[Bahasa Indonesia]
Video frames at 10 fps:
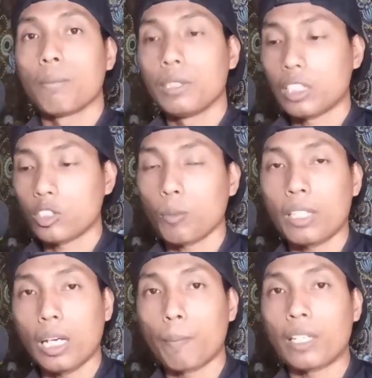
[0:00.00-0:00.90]
bisa
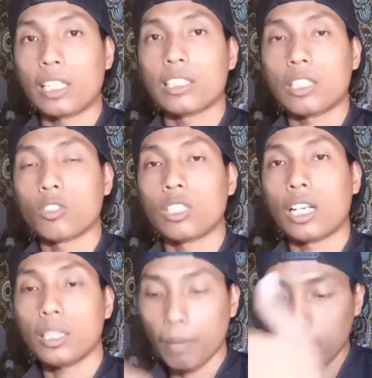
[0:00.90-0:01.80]
coba di aplikasi
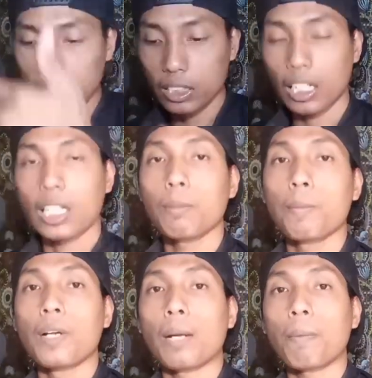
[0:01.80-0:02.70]
satunya lagi bahkan di sini ada
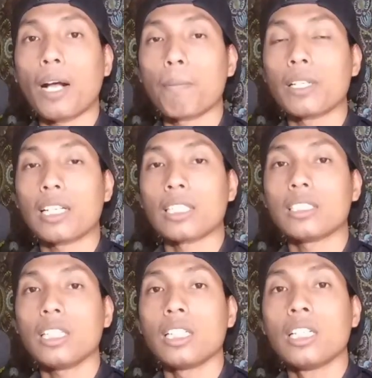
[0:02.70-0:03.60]
beberapa
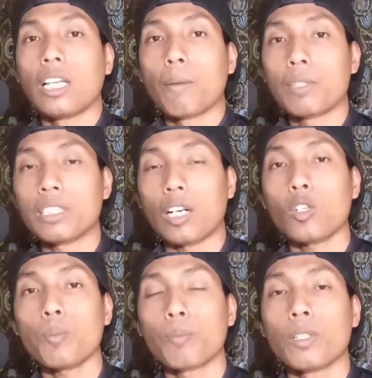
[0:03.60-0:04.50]
aplikasi yang
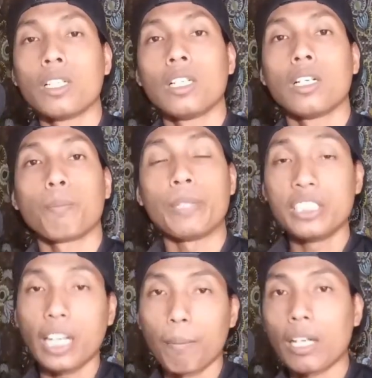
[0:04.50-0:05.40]
mencakup
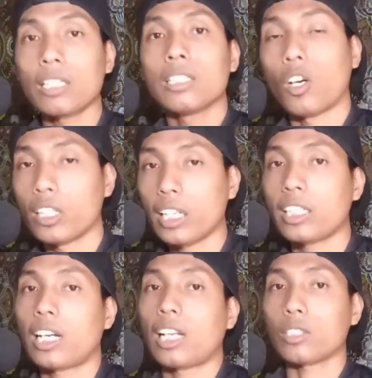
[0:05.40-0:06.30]
pinjaman
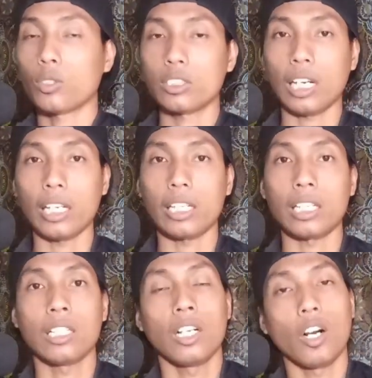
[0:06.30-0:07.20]
online yang langsung cair.